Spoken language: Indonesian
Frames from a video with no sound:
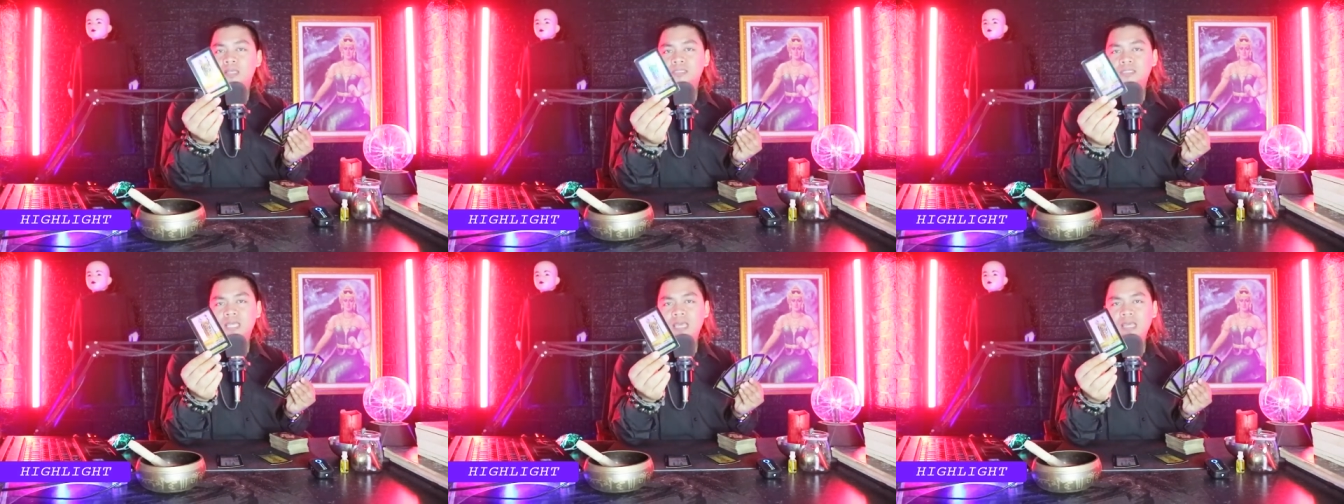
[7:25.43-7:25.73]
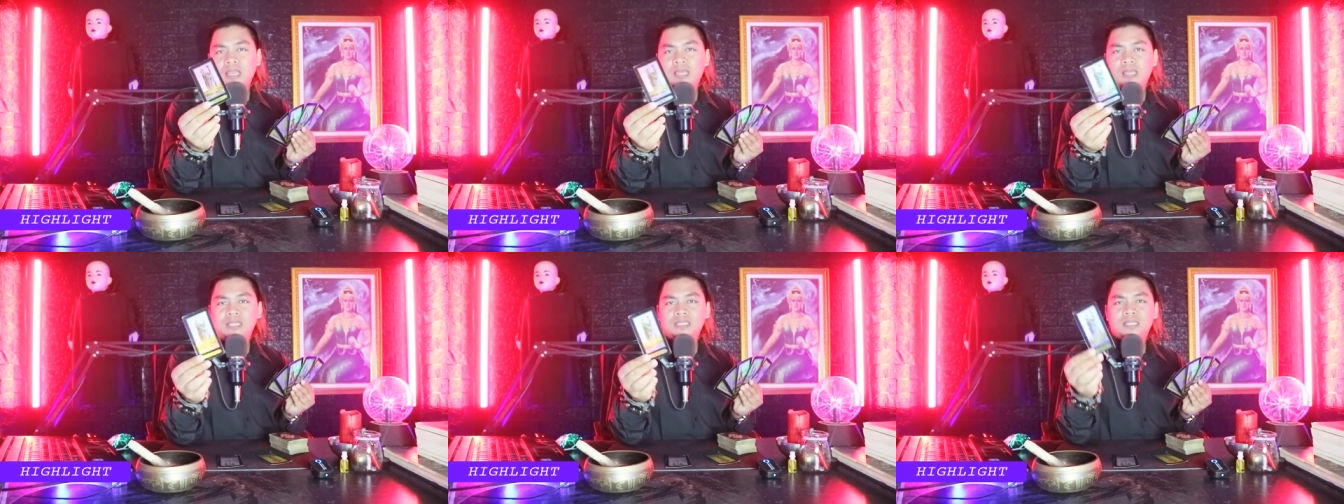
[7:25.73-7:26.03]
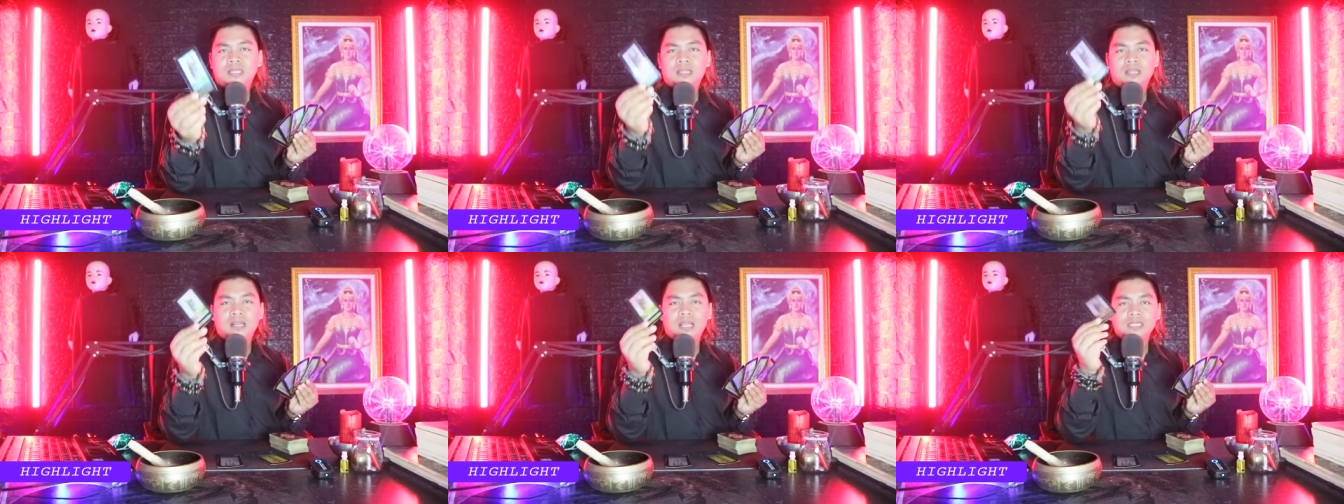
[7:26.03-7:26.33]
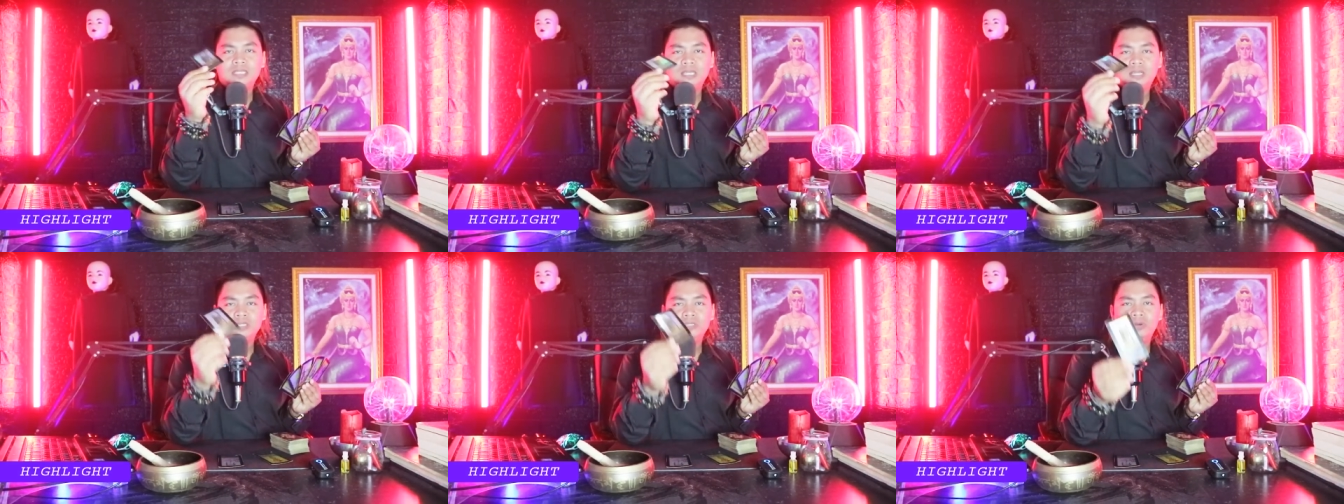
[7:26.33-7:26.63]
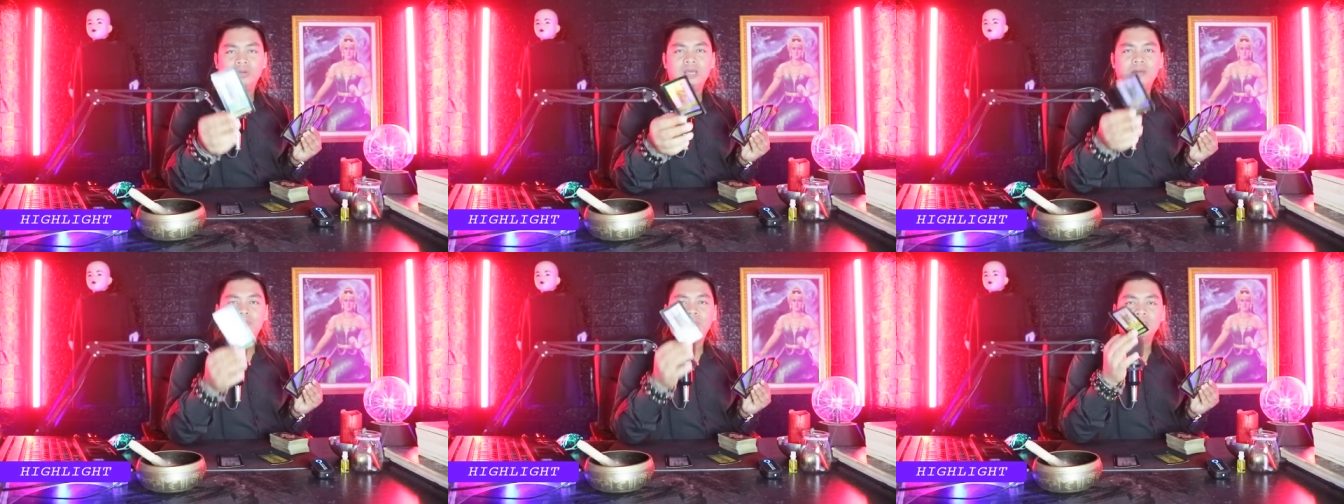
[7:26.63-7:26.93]
Saya di sini Lesi
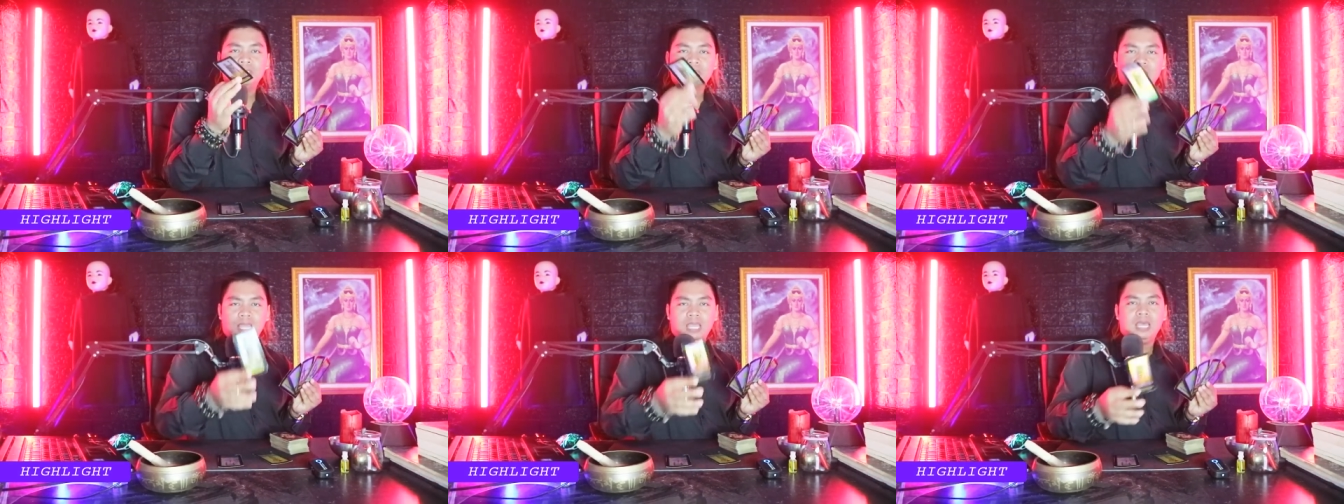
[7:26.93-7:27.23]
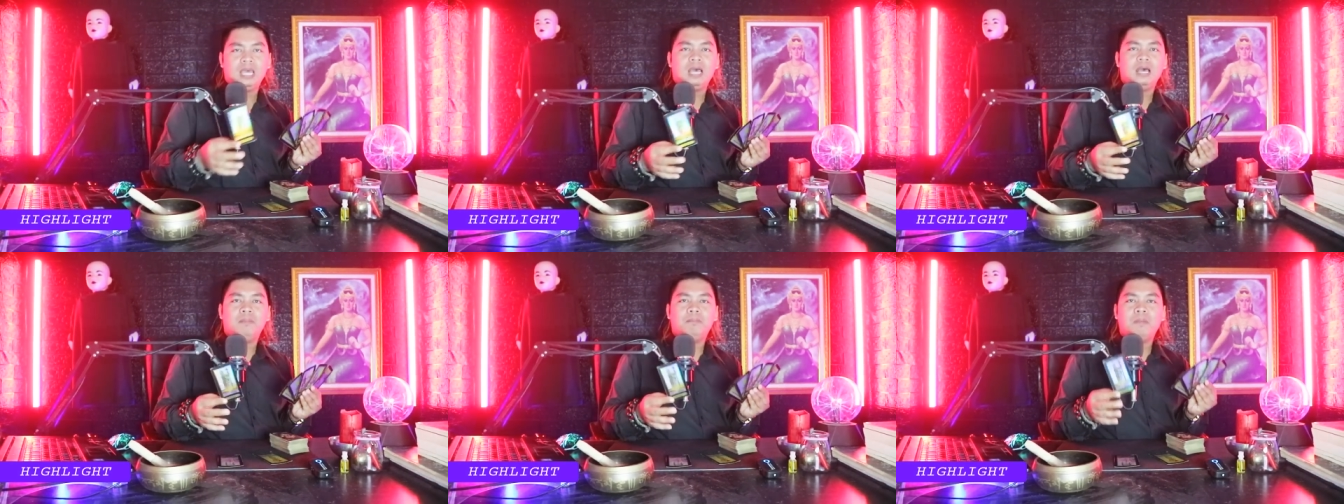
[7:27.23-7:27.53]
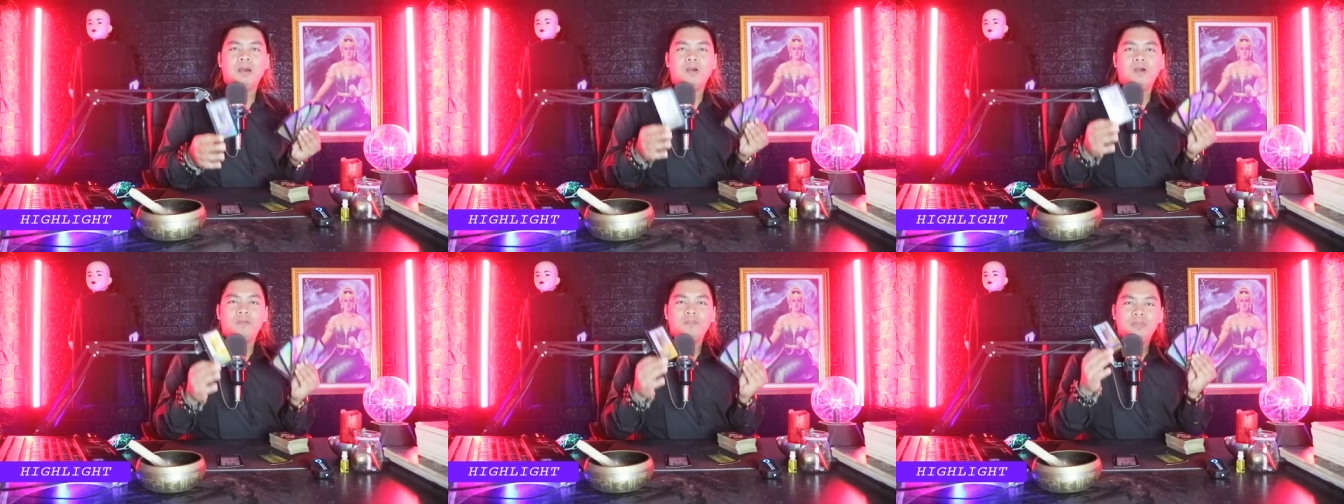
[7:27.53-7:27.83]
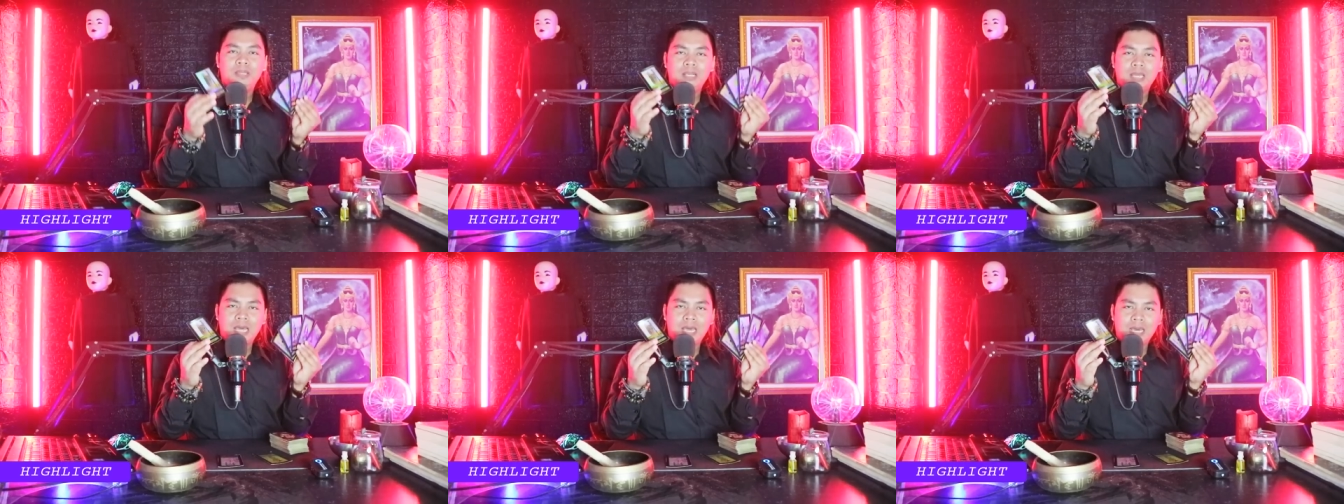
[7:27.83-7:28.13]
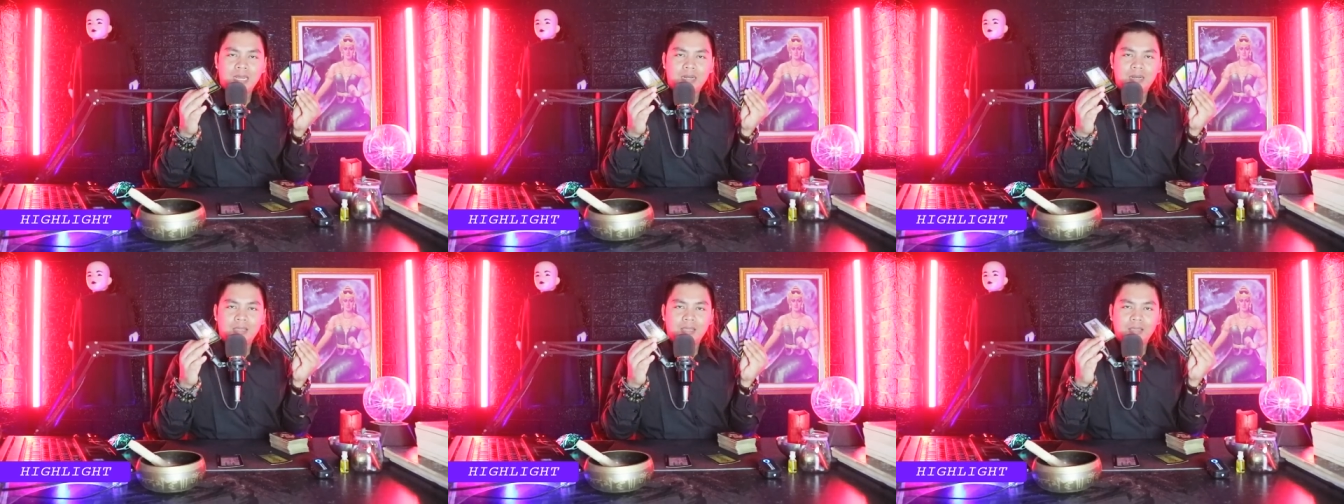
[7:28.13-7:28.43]
Kejora percaya bahwa
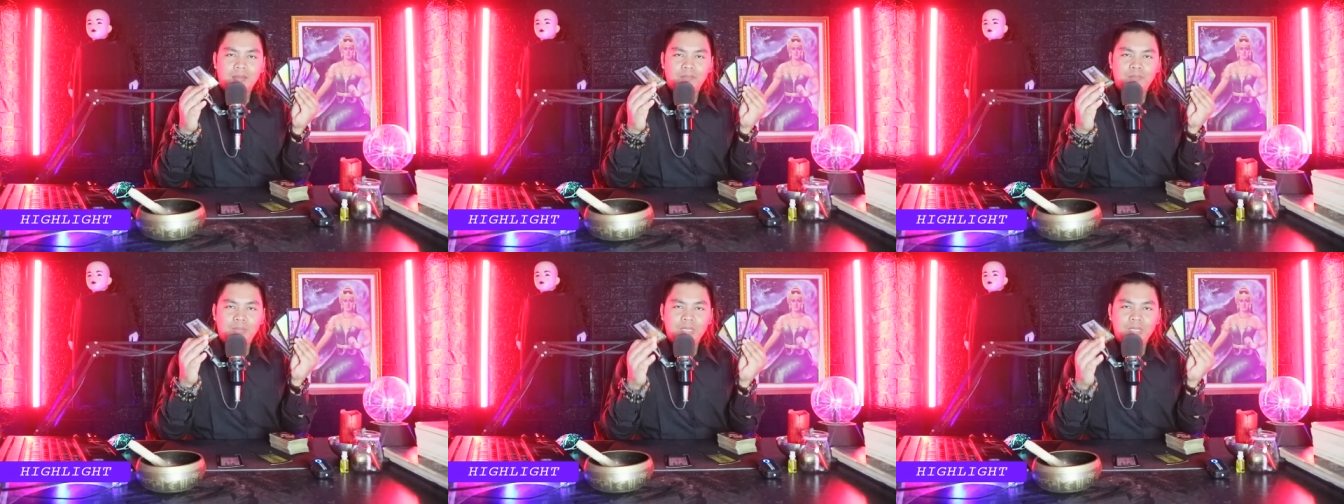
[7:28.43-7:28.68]
Bilar eh,